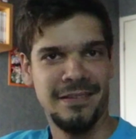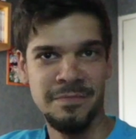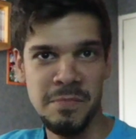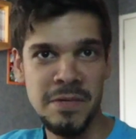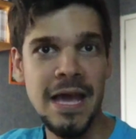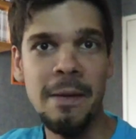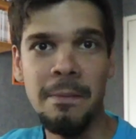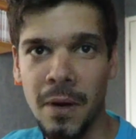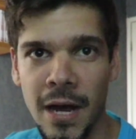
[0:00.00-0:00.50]

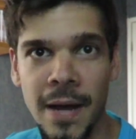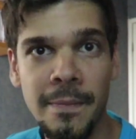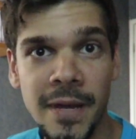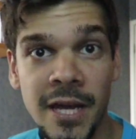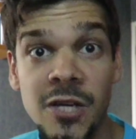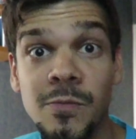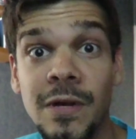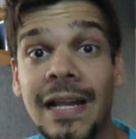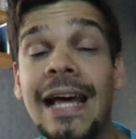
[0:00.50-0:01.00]
Minha mãe
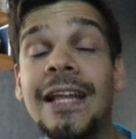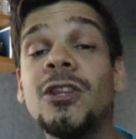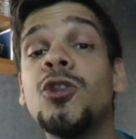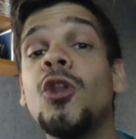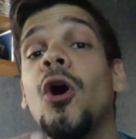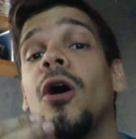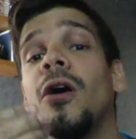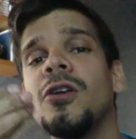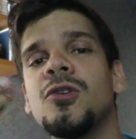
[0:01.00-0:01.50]
mesmo, ela
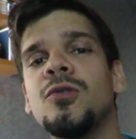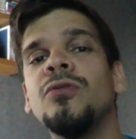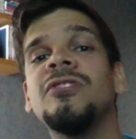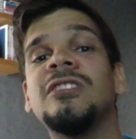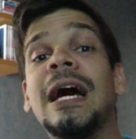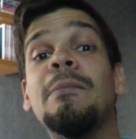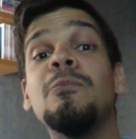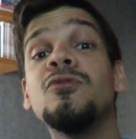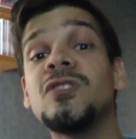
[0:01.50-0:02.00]
adora
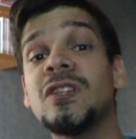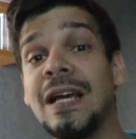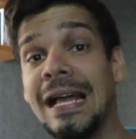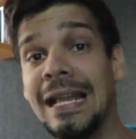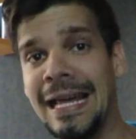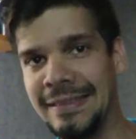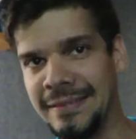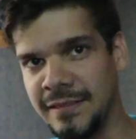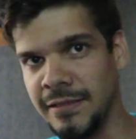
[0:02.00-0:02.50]
escutar
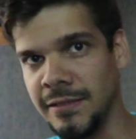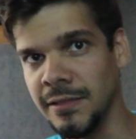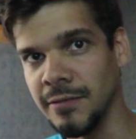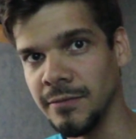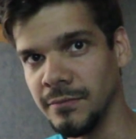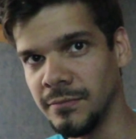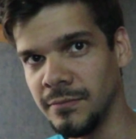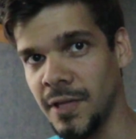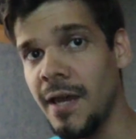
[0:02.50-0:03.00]
música
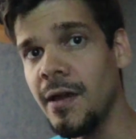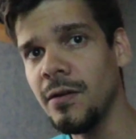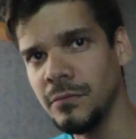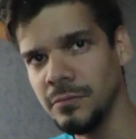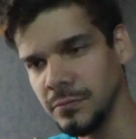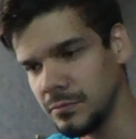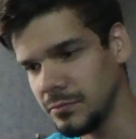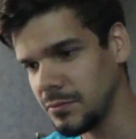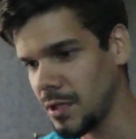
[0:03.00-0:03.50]
latina. É,
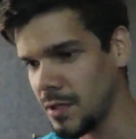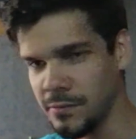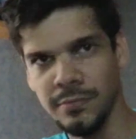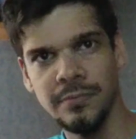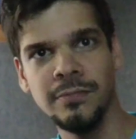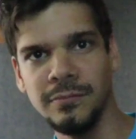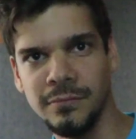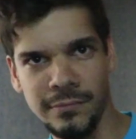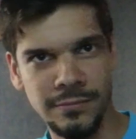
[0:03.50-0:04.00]
eu, eu
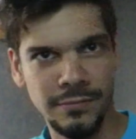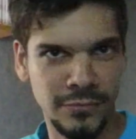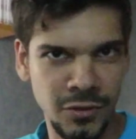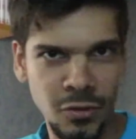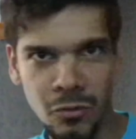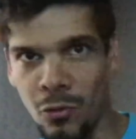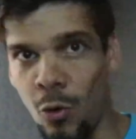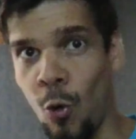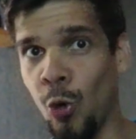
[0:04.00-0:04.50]

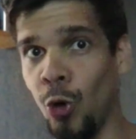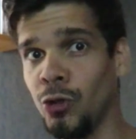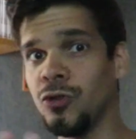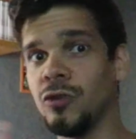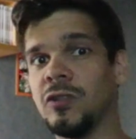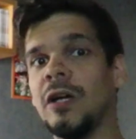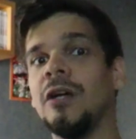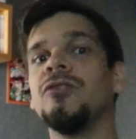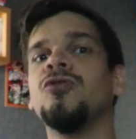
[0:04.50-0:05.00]
não
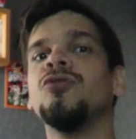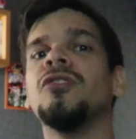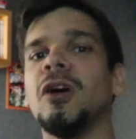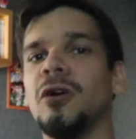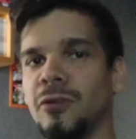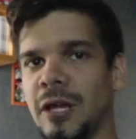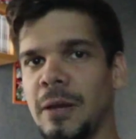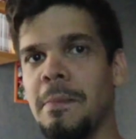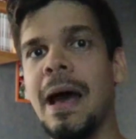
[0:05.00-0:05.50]
curto tanto
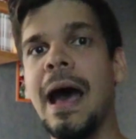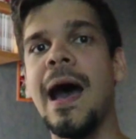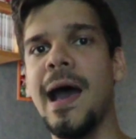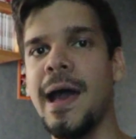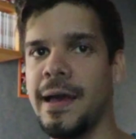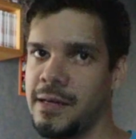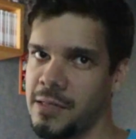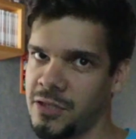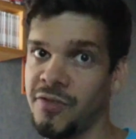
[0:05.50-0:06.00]
não, né?
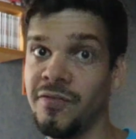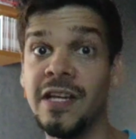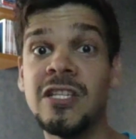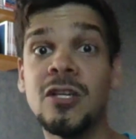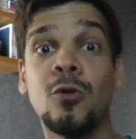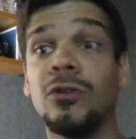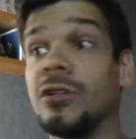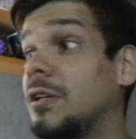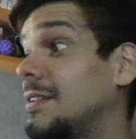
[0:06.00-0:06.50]
Mas de
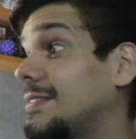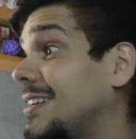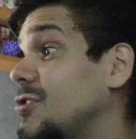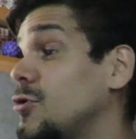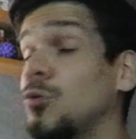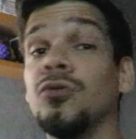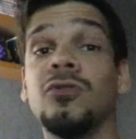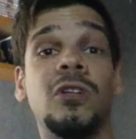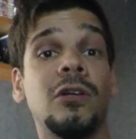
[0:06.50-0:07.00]
vez em quando ela tá
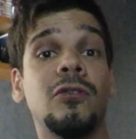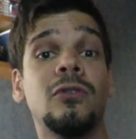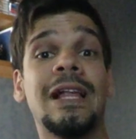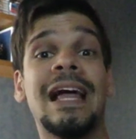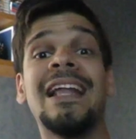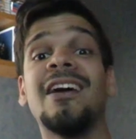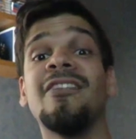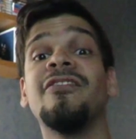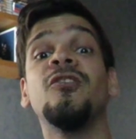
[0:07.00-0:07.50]
escutando
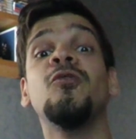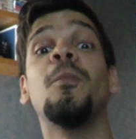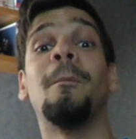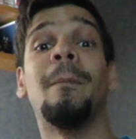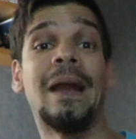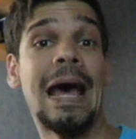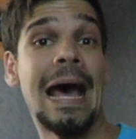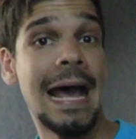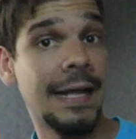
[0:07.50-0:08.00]
lá, lavando o
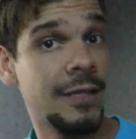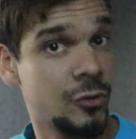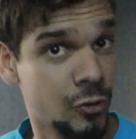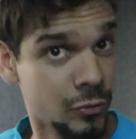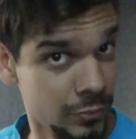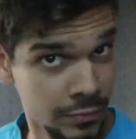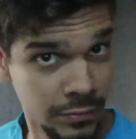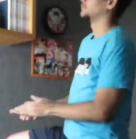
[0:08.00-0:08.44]
prato.